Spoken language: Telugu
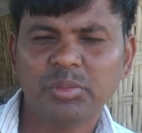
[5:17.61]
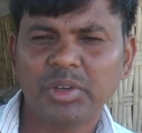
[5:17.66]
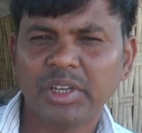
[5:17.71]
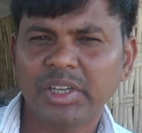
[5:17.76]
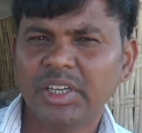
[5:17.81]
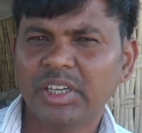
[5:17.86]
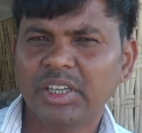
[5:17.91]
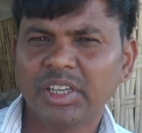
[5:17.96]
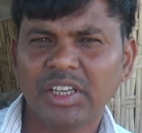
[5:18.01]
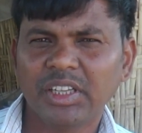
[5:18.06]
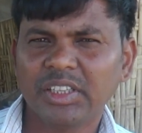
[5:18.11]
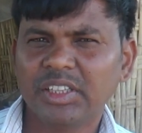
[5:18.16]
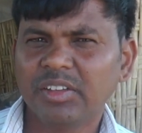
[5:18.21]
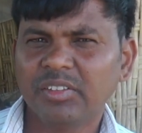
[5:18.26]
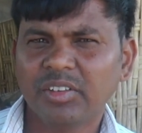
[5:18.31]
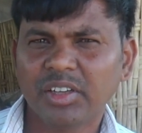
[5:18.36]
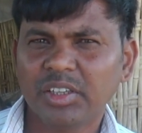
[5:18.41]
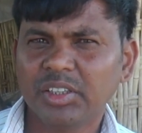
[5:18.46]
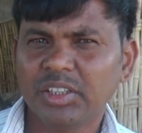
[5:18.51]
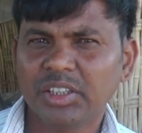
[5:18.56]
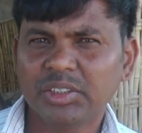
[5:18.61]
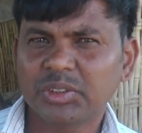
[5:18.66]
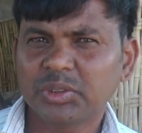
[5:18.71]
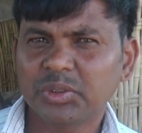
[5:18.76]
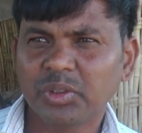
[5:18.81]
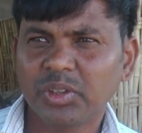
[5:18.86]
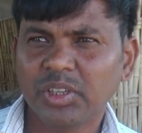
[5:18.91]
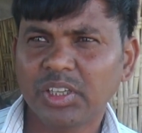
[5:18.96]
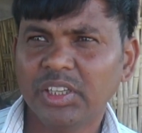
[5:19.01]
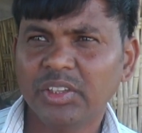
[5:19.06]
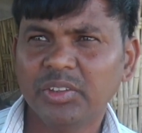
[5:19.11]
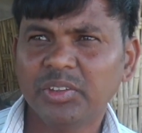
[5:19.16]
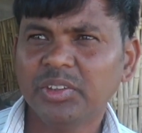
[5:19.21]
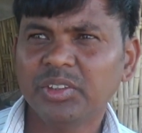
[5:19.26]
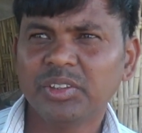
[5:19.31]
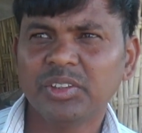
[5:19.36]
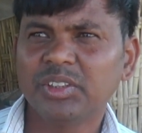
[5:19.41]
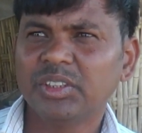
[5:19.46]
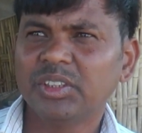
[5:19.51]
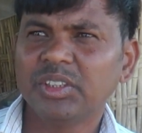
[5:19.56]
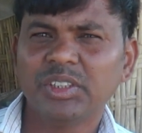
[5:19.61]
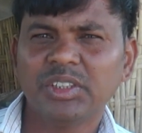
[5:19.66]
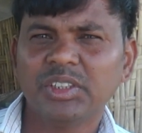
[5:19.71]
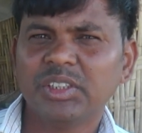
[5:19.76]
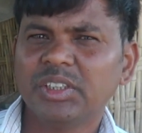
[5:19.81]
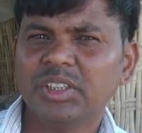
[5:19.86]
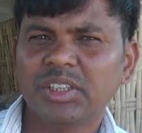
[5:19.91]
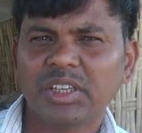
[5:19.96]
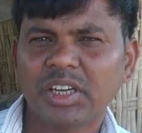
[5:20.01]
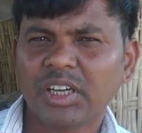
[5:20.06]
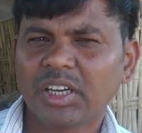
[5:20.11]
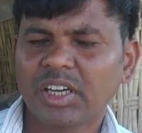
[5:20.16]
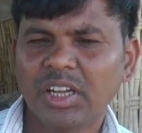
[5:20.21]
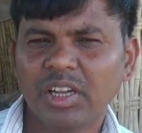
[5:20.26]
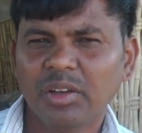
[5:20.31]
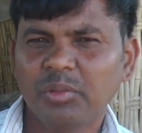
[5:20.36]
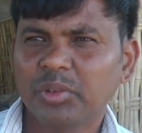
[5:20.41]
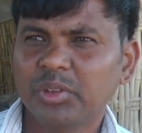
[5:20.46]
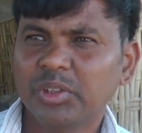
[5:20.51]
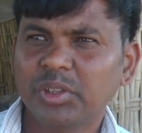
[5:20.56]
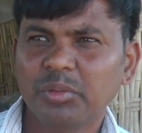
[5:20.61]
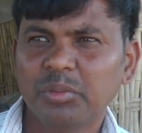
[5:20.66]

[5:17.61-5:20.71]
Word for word: ఇంట్లో అయితే ఎవరు నేర్చుకోలేదు కళ మొత్తం